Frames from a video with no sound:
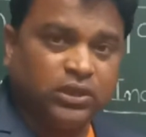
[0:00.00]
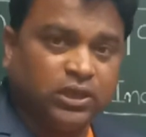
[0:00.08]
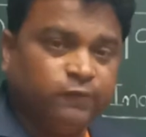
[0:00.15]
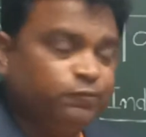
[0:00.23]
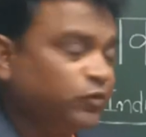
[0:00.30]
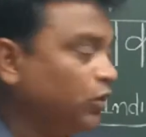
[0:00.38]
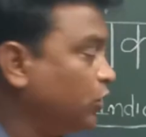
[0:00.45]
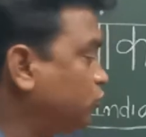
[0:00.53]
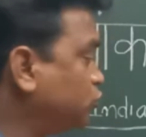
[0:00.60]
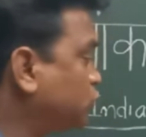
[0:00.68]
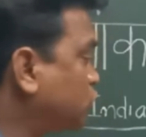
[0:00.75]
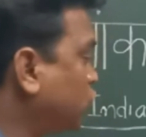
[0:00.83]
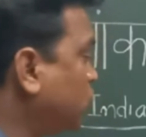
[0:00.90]
है
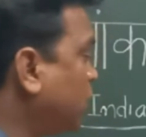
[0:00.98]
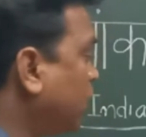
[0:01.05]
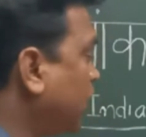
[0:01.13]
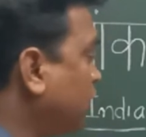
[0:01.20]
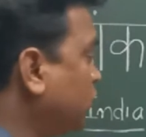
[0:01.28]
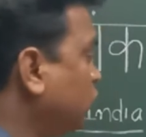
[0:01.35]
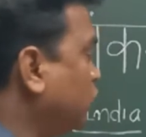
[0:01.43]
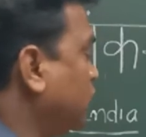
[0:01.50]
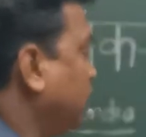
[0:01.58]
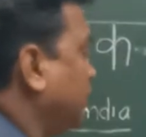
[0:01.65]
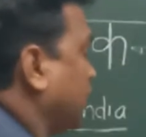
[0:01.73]
उसको आर्यों ने क्या